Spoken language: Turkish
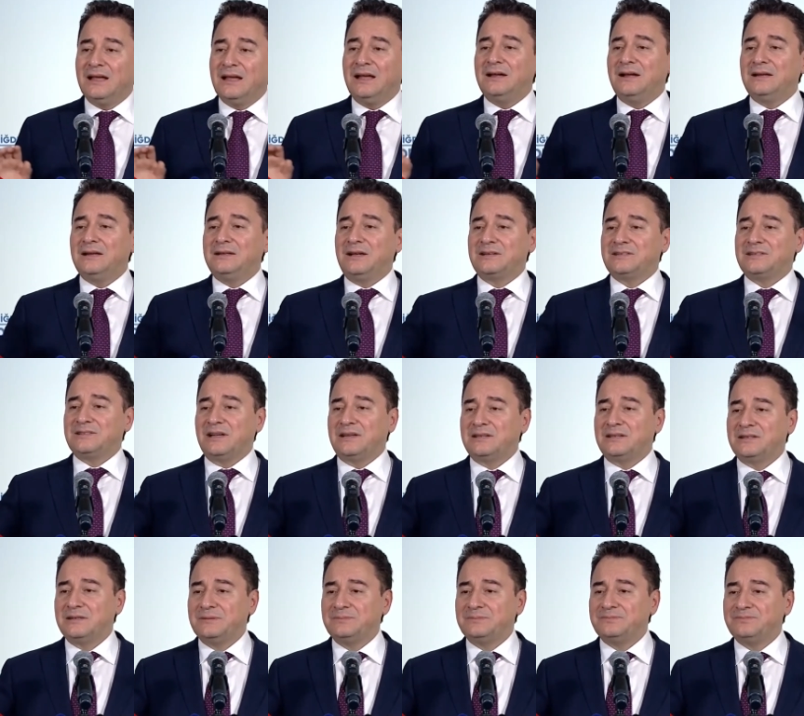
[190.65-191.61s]
Değerli
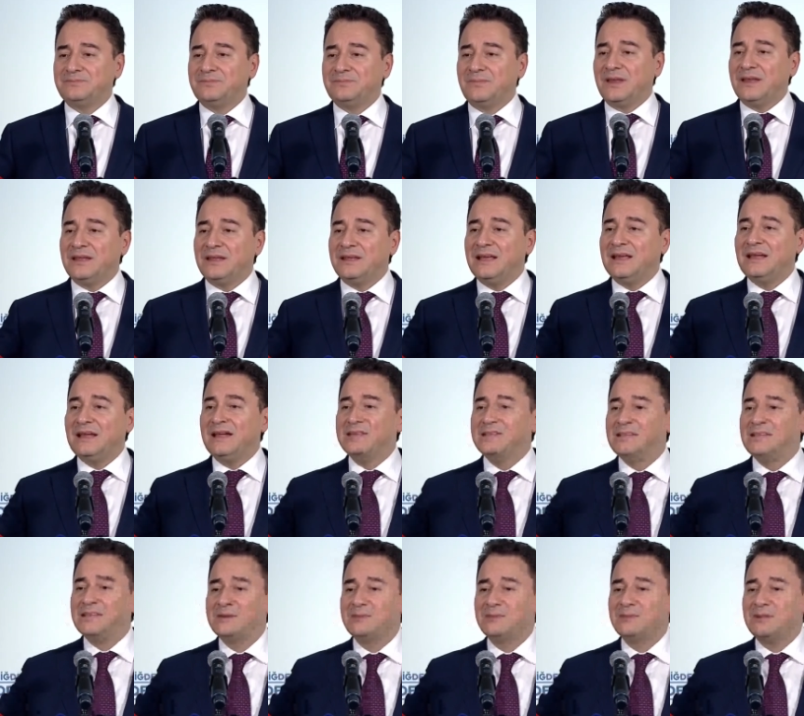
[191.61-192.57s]
arkadaşlar,
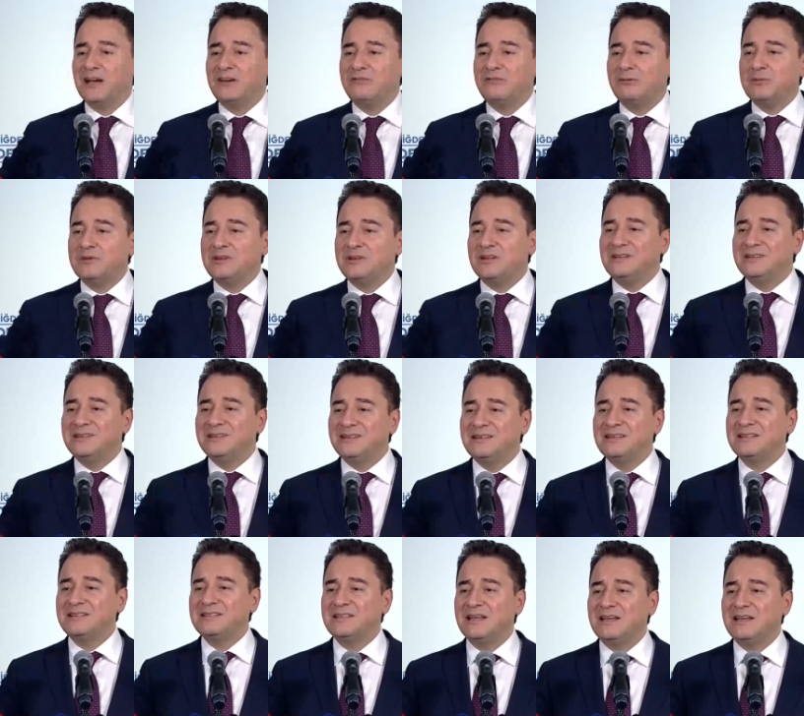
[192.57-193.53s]
yerel seçim takviminin
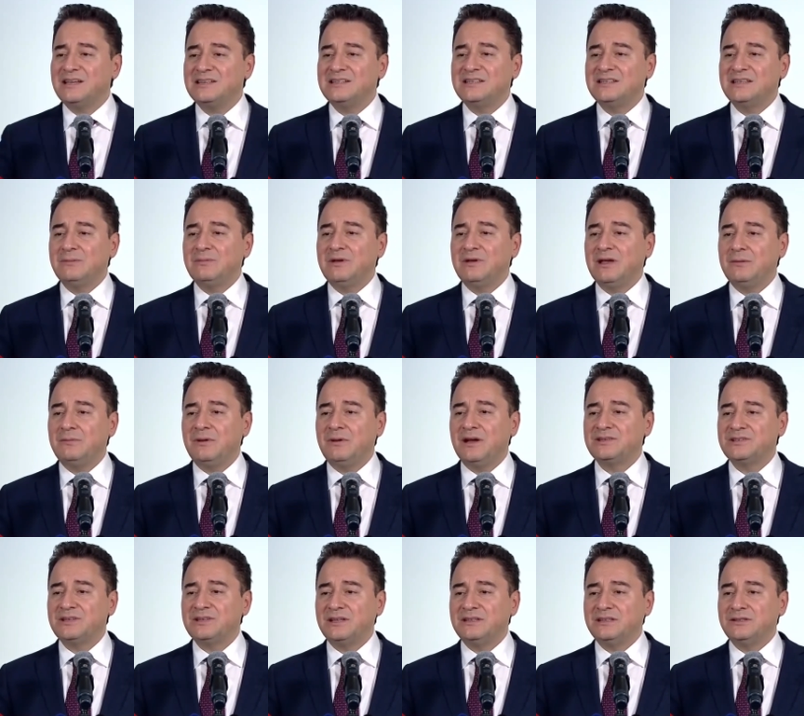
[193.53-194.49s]
hızla
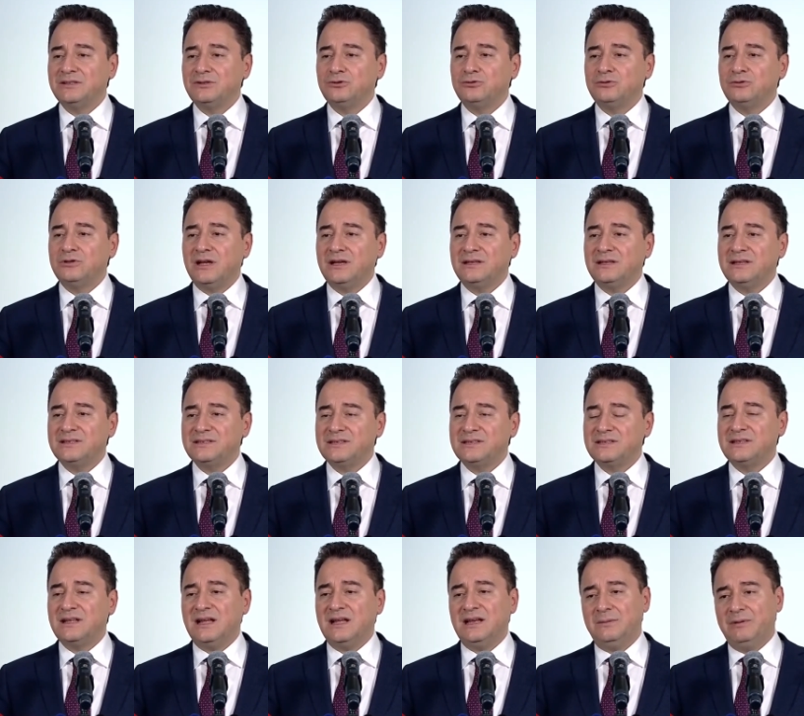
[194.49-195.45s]
işlemeye başladığı günlerde
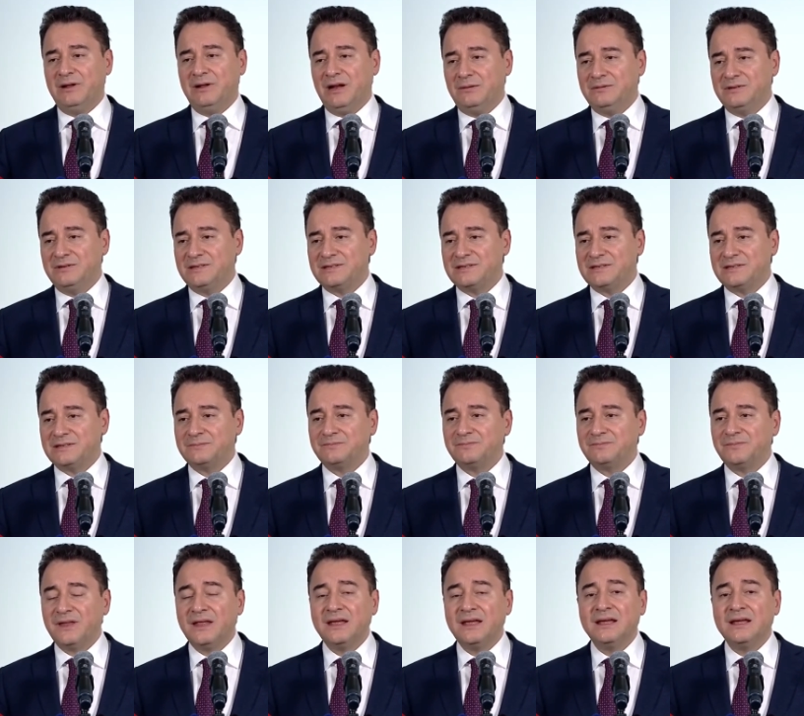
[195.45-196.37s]
sizlerle beraberiz.